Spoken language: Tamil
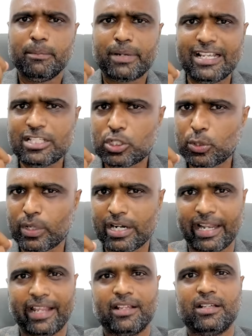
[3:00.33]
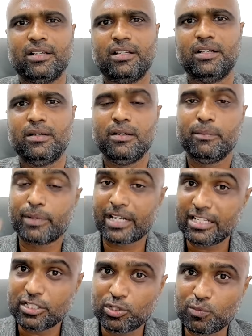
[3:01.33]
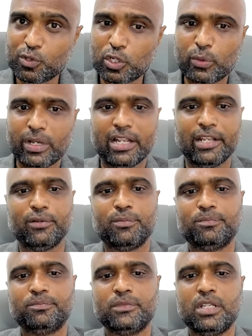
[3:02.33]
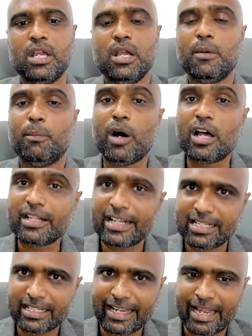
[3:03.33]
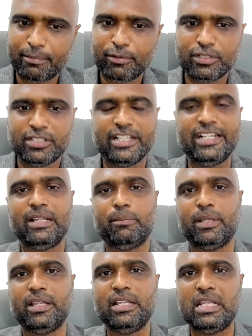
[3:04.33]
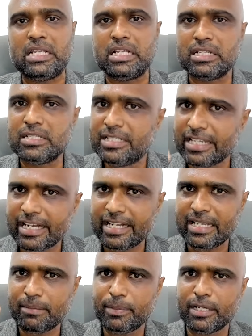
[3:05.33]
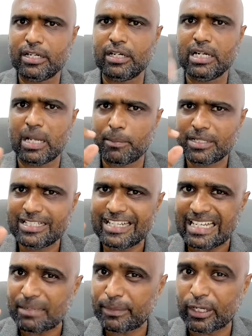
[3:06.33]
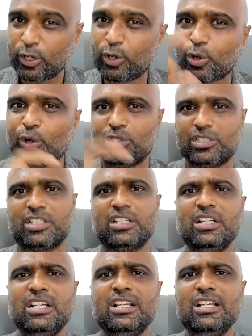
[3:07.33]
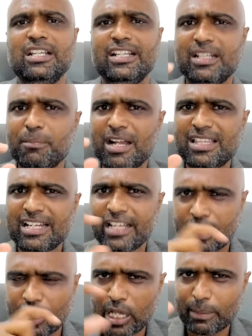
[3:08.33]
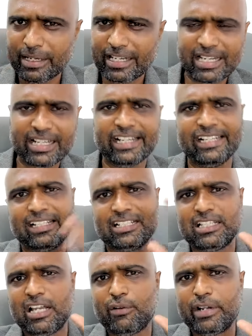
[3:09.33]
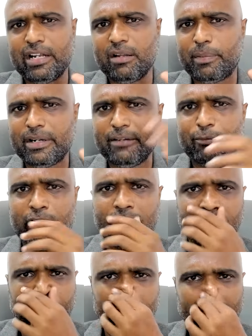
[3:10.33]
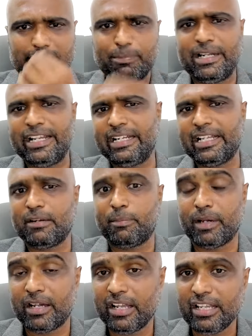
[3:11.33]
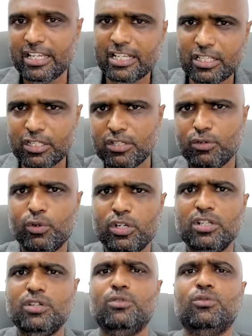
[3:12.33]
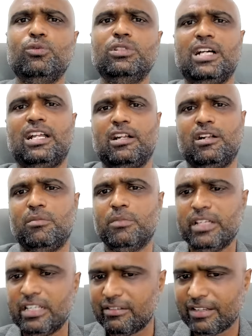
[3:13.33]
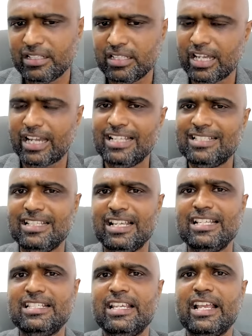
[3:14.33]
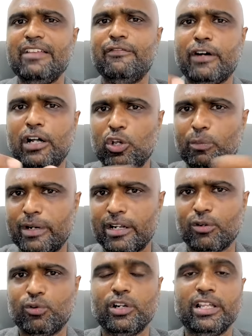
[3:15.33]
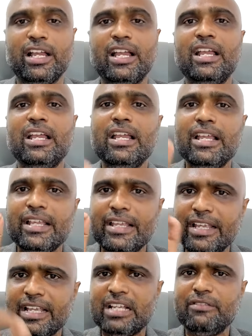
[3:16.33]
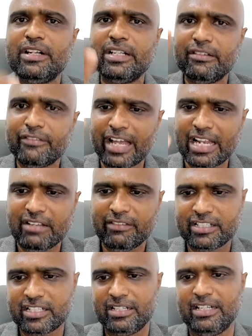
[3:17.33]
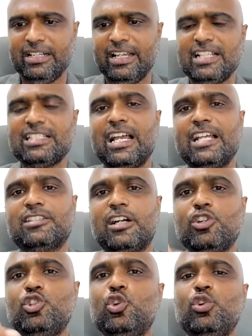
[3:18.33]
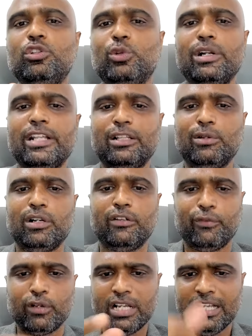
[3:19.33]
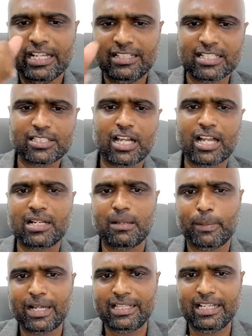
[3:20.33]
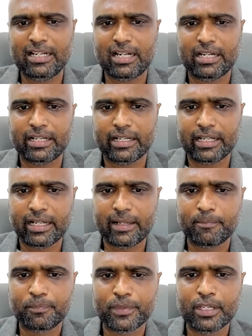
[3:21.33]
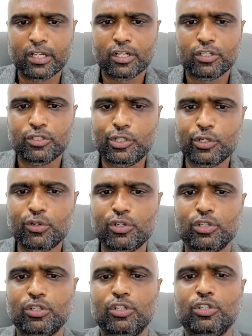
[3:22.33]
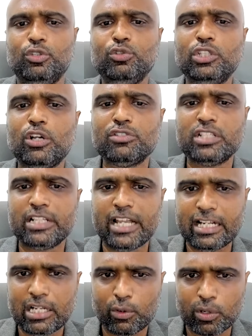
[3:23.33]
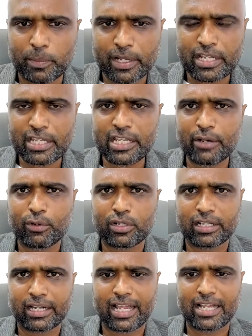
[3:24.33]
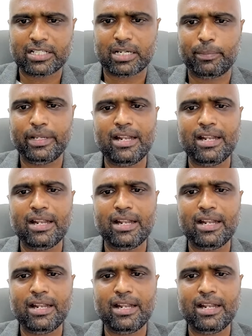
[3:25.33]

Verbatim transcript: ப்ரைஸ் டு ஏர்னிங் ப்ரைஸ் டு புக் வேல்யூ மார்க்கெட்டு கேப் டு ஜிடிபி ஜிடிபி நம்ம ஜிடிபி க்ரோத் இது மாதிரி எக்கனாமிக் இண்டிகேட்டர்ஸை அவங்க என்ன பண்ணிப்பாங்க வாட்ச் பண்ணிக்கிட்டே இருப்பாங்க இது ஒரு உதாரணம் இது வந்து ஐசிஐசிஐ ஃபாலோ பண்ணக்கூடிய ஈக்விட்டி வேல்யூவேஷன் இண்டெக்ஸ் ஆஸ் ஆன் ஜூன் டுவெண்ட்டி டுவெண்ட்டி ஃபோர் இந்த சார்ட்டில் பார்த்தீங்கன்னா நீங்கள் ஜூன் டூ தௌசண்ட் எயிட்டில் ஒரு பெரிய ஒரு கிராஷ் அப்போ